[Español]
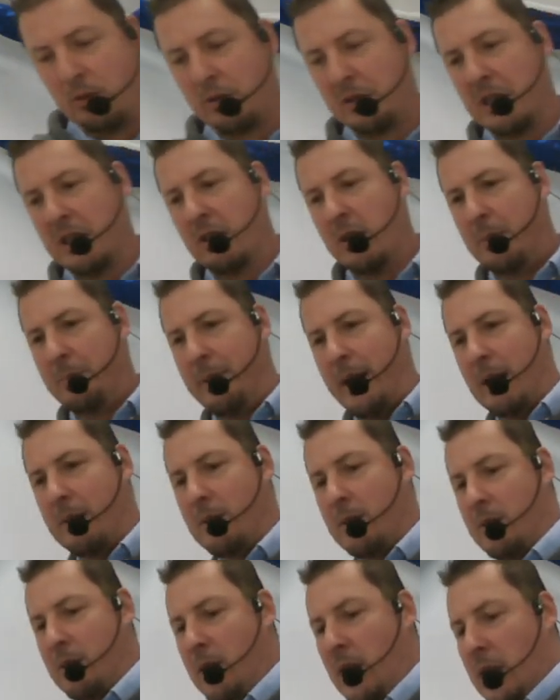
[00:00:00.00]
sigo a
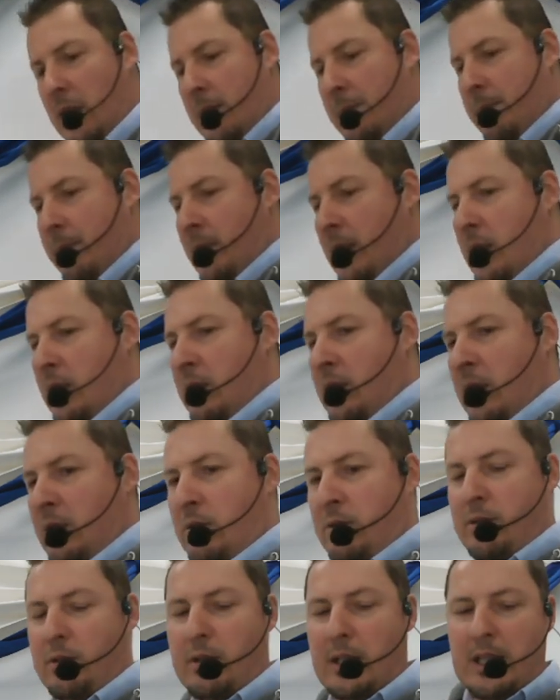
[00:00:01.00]
Pablo,
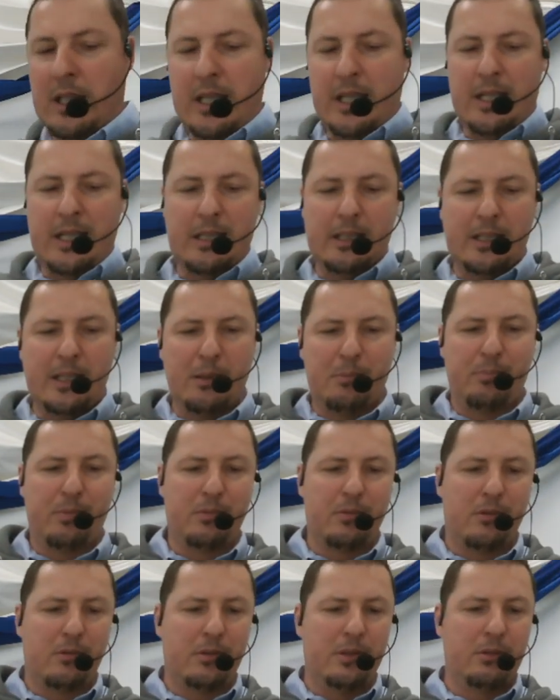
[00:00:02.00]
yo soy de,
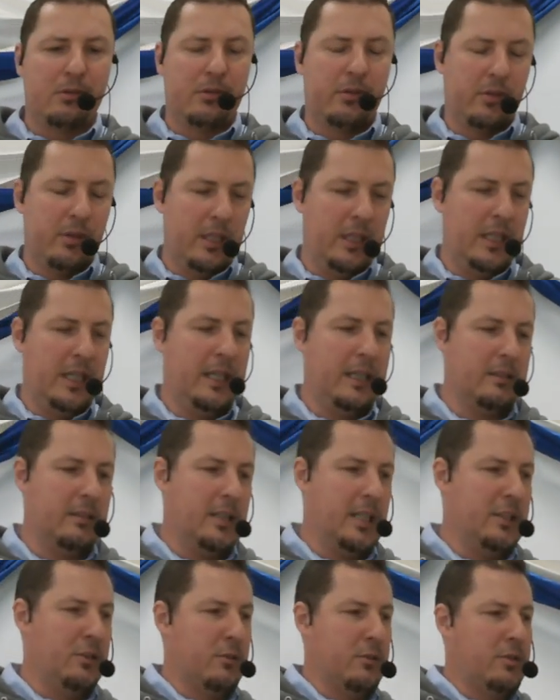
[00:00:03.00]
Apolo, yo soy de
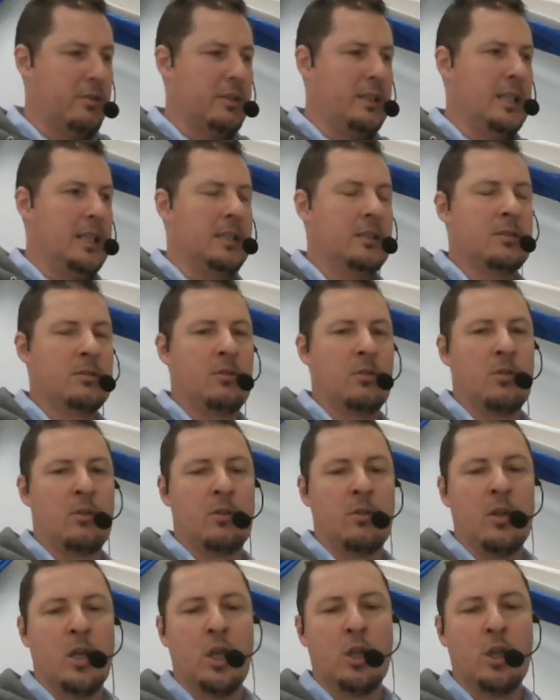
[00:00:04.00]
este, yo soy de... No,